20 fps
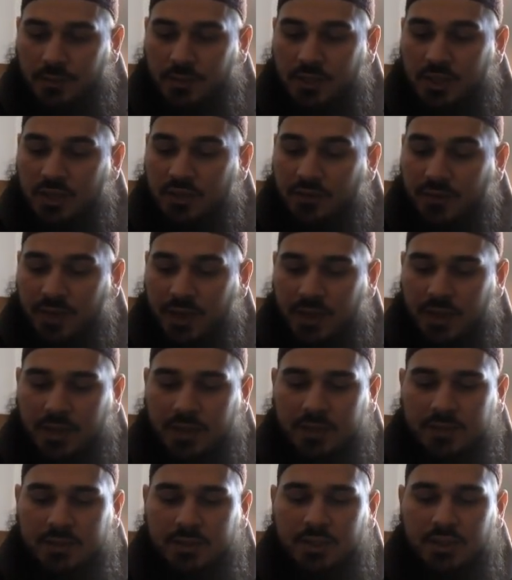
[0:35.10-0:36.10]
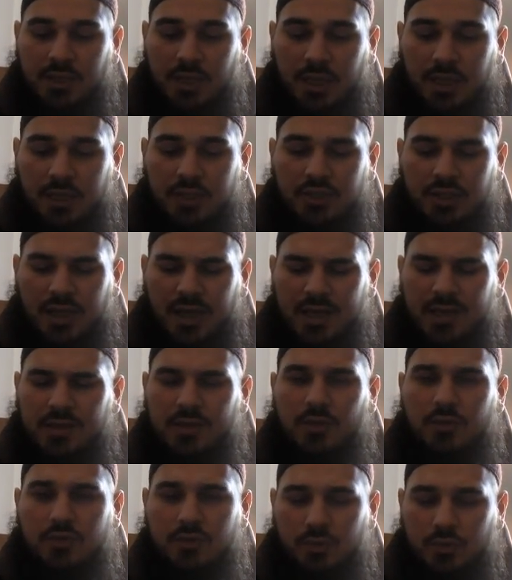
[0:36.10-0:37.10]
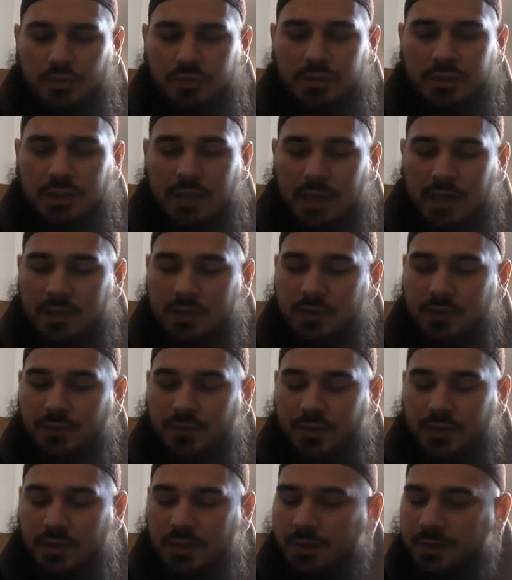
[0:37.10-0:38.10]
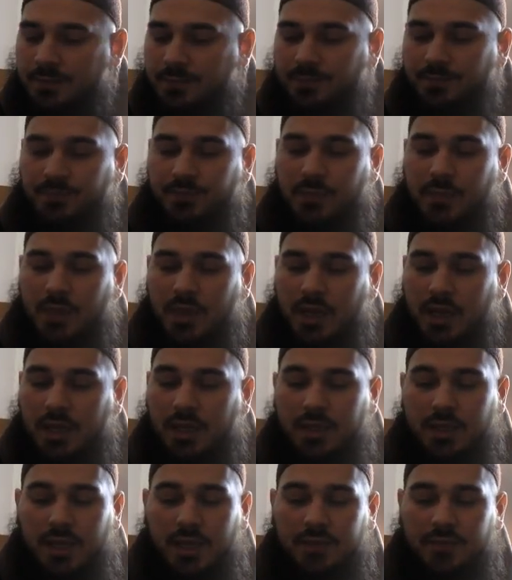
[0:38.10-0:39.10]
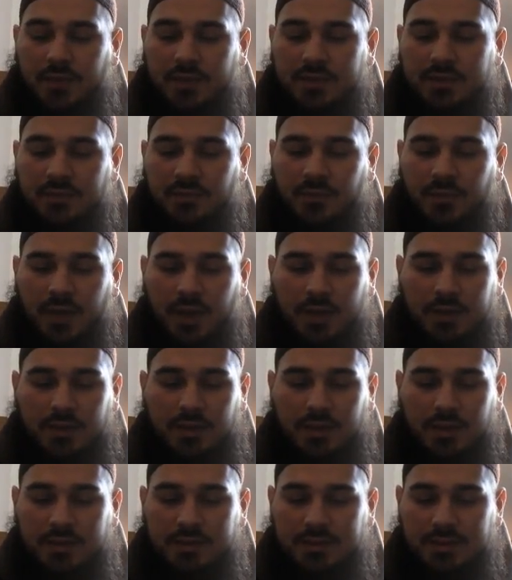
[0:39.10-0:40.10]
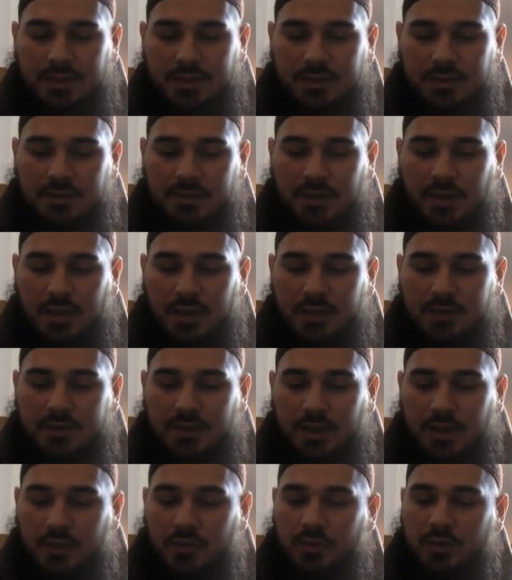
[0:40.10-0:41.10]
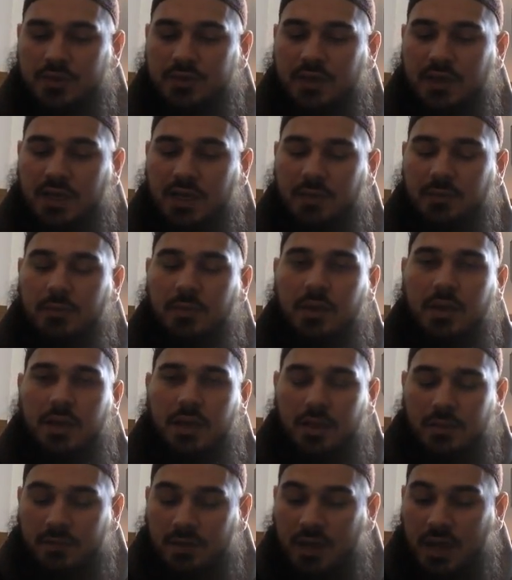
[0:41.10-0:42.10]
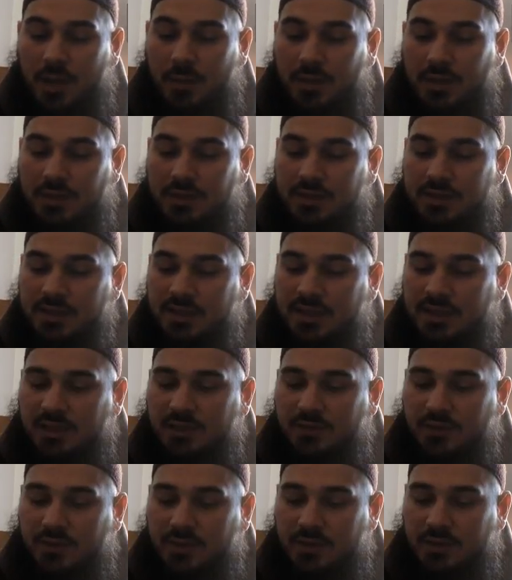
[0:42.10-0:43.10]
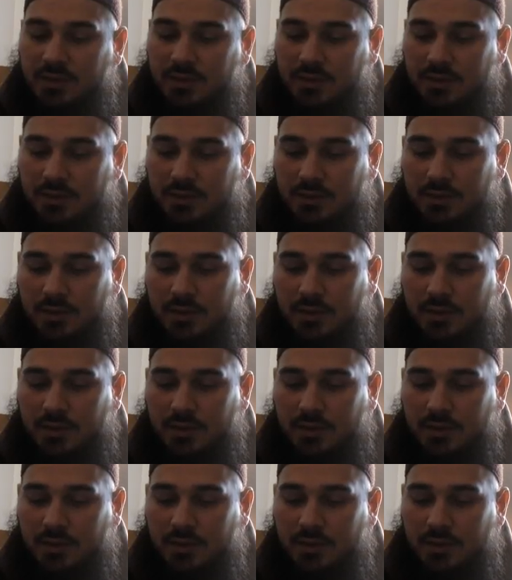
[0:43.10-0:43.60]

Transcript: nicht fähig, sich täglich 1000 gute Taten zu verdienen? Einer der Anwesenden fragte den Gesandten wassalam, wie kann man dich täglich verdienen?